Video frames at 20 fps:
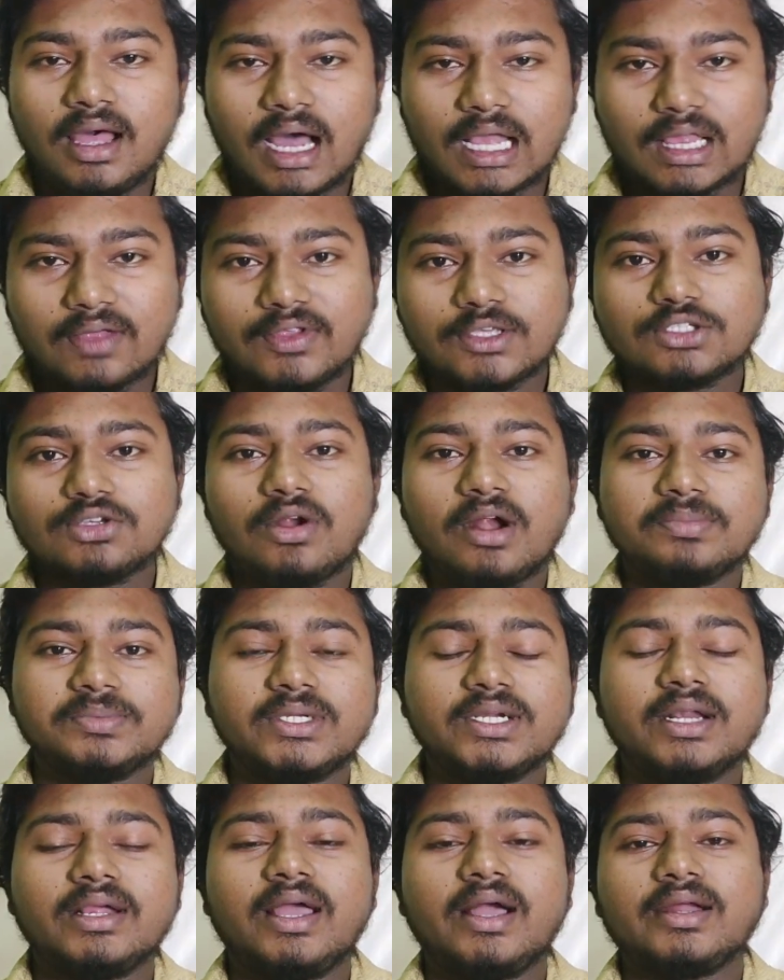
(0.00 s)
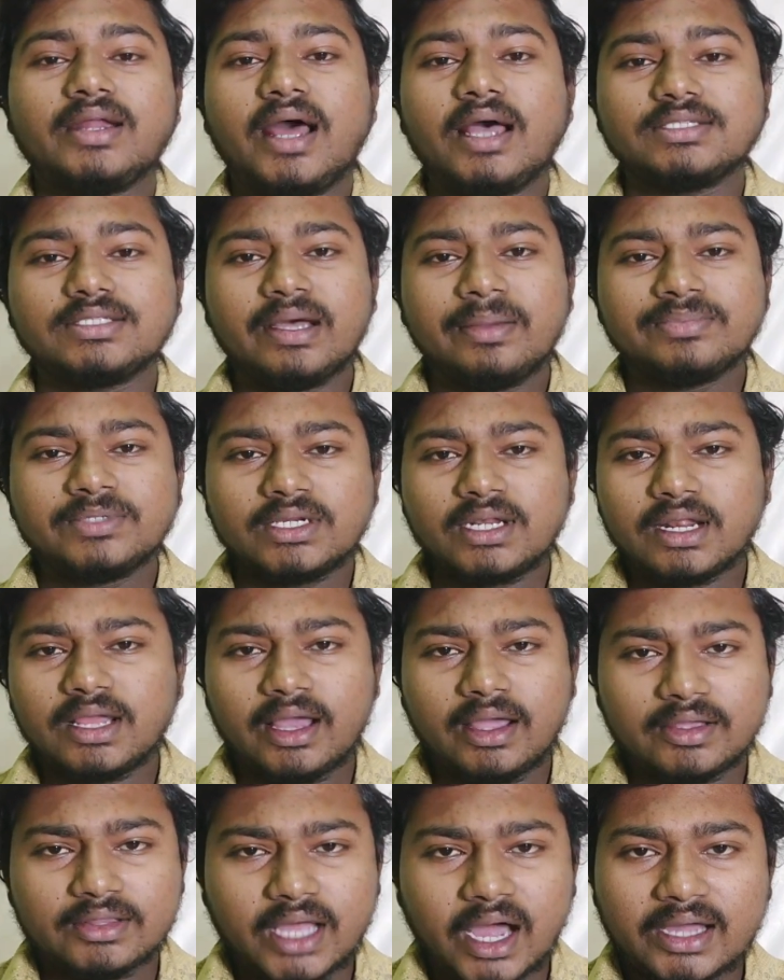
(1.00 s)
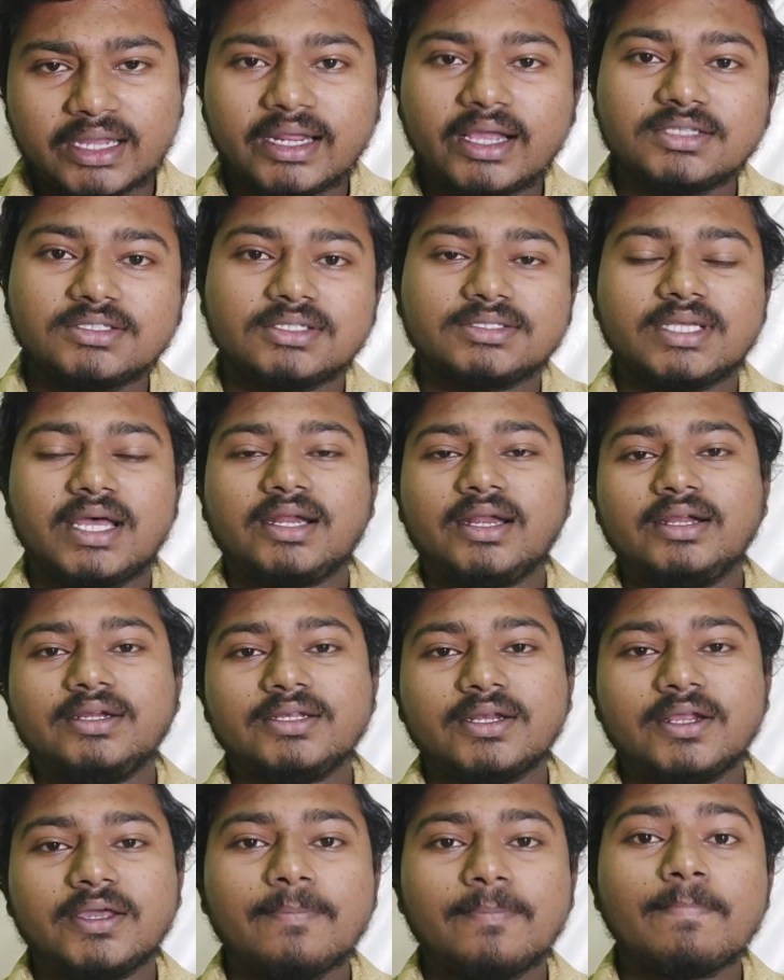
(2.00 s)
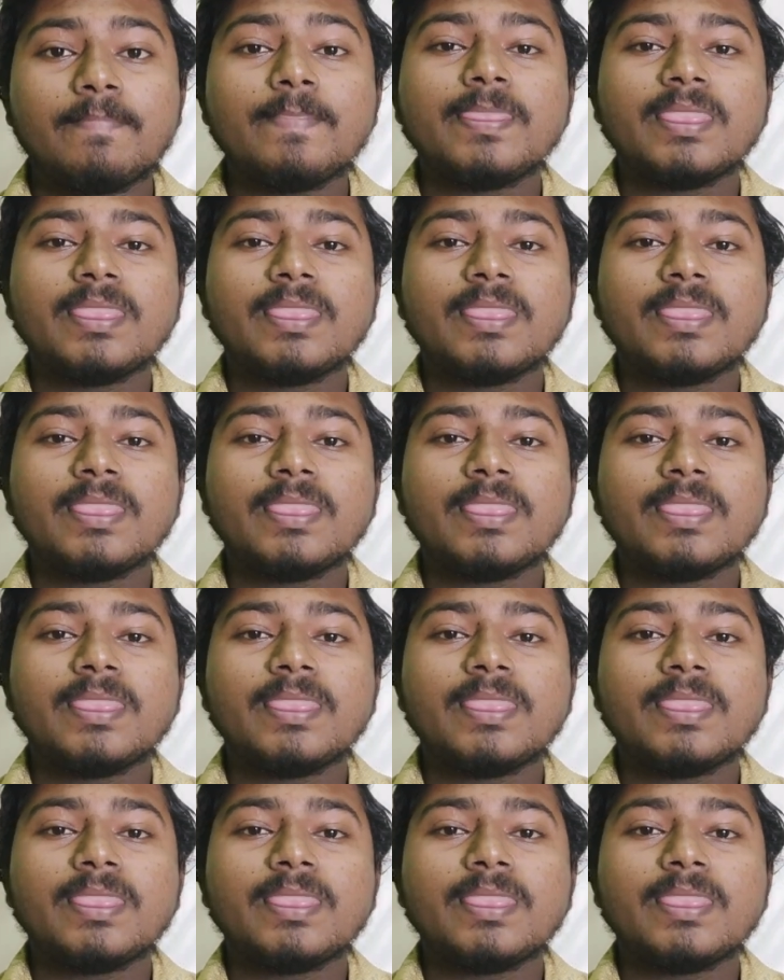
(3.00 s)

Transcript: அதாவது இஸ்ரோ அனுப்பிச்சிட்டு இருக்காங்க நாசா அனுப்பிச்சிட்டு இருக்காங்க இந்த அக்ரிகல்ச்சர் சேட்டலைட் இருக்கு